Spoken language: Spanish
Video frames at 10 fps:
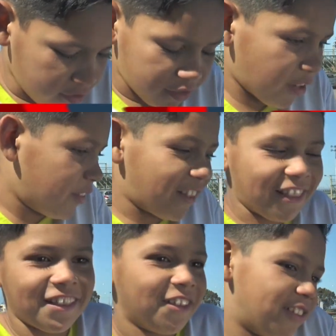que
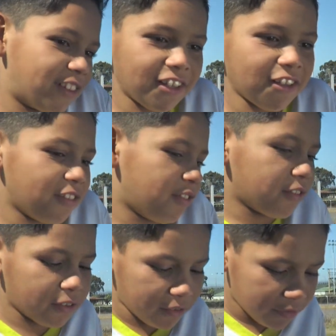no,
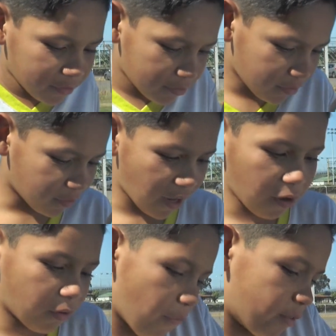entiendo,
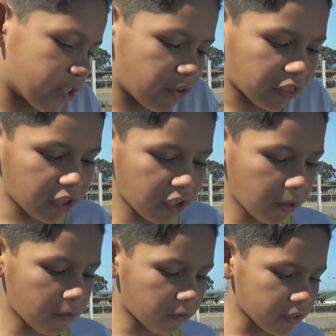algunas veces no
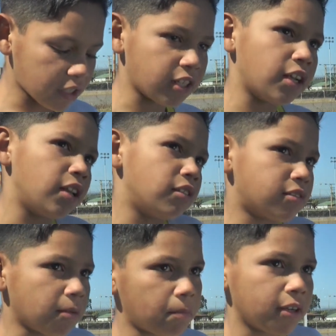entendemos cosas y él
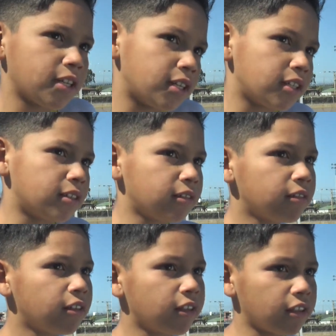siempre
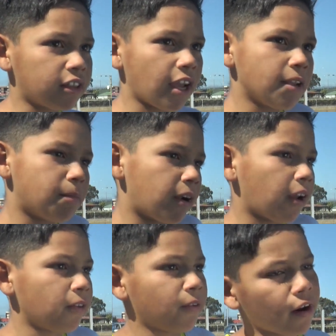está ahí
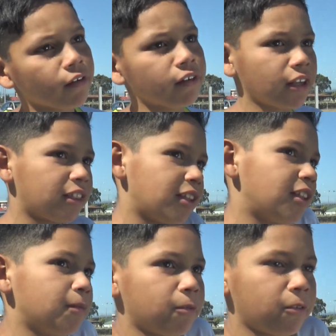para ayudarnos y
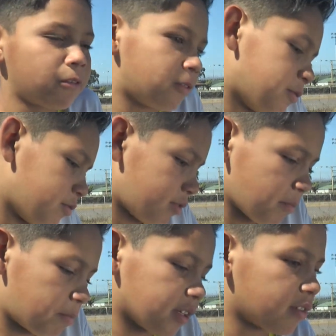entendemos siempre.